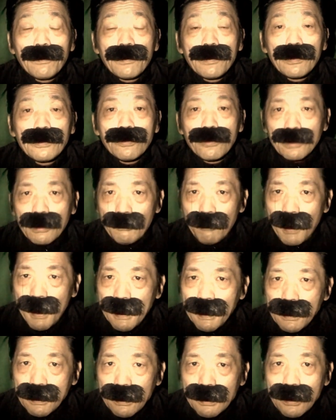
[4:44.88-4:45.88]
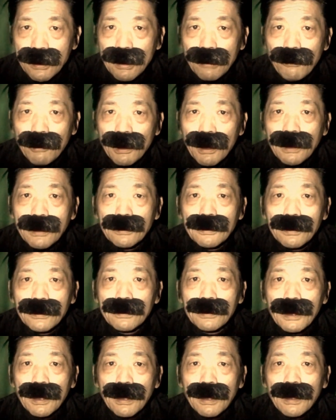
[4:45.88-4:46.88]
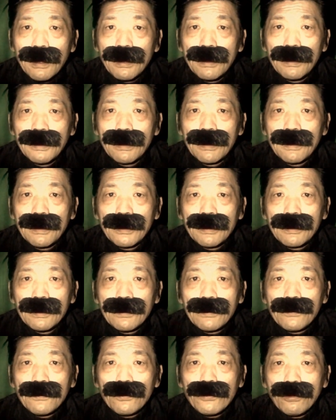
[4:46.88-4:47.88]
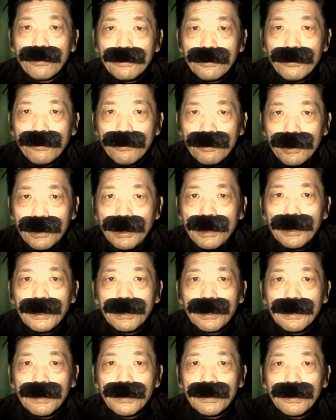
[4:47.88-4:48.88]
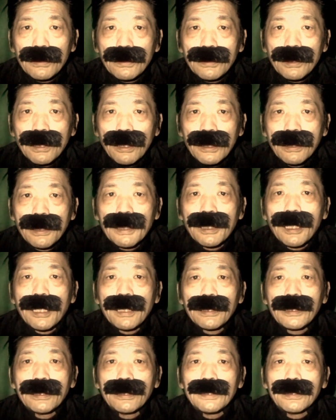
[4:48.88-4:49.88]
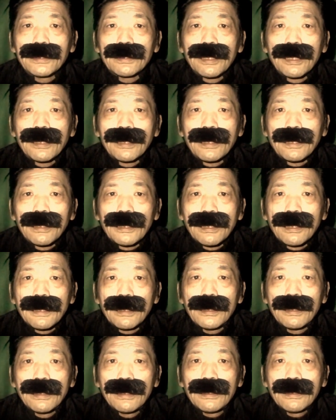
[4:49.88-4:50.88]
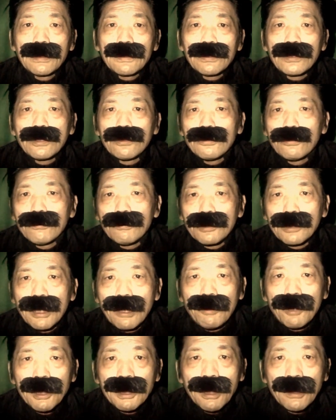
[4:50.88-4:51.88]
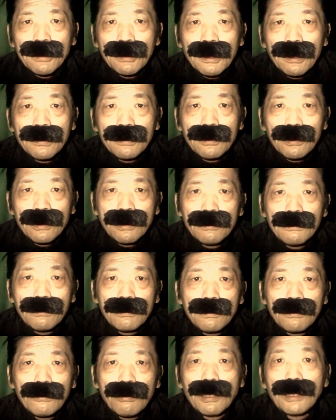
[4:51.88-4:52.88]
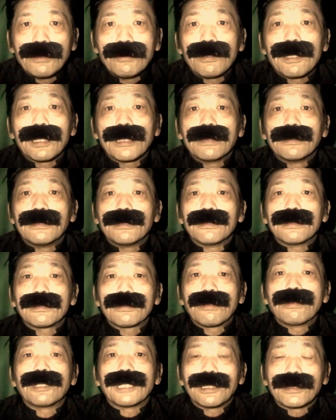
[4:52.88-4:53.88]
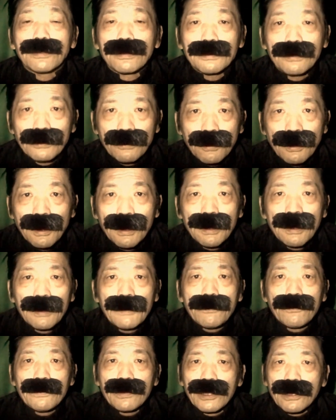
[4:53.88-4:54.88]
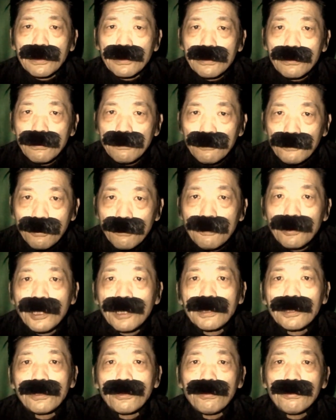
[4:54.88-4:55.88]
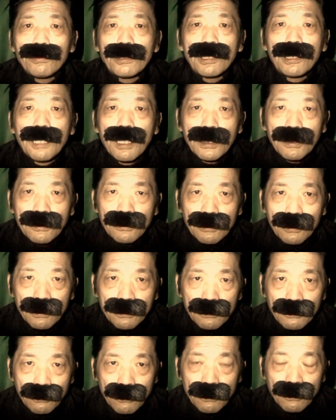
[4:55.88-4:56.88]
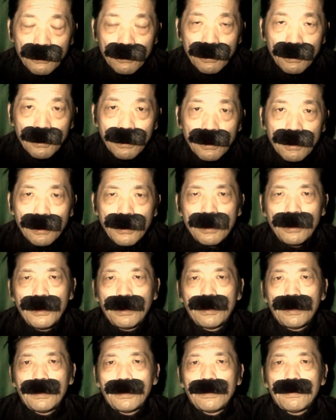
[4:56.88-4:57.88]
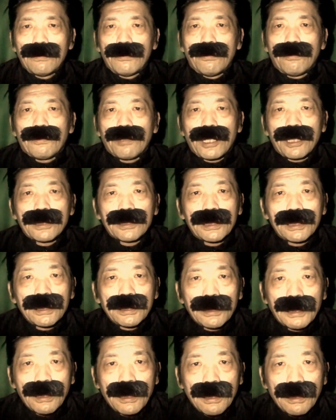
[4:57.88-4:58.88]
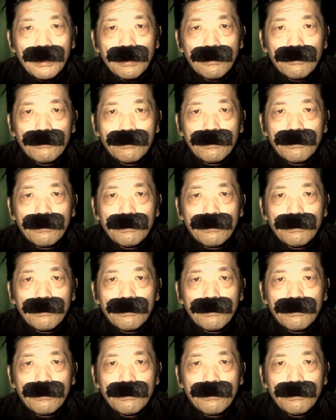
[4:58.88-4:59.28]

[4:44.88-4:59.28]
そして毎日ではないんですが、時折、やはり管理人さんから、昨日も騒いだんだって、とか言われるそうなんですよ。で、一度も友達呼んでないんですよ。おかしいなぁ。